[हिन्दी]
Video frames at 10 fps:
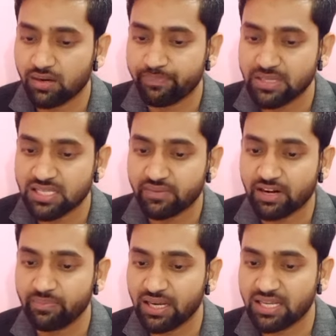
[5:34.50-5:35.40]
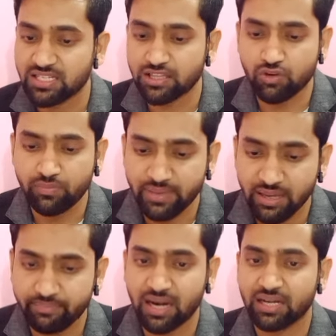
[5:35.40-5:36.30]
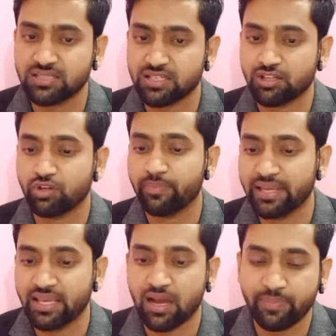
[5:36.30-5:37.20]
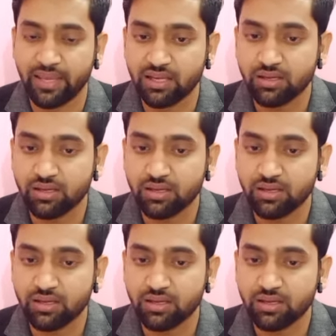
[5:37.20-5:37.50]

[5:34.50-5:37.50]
पिन के बारे में लेके चलता हूँ मैं मान के चलता हूँ कि मैं ये यहाँ पे एक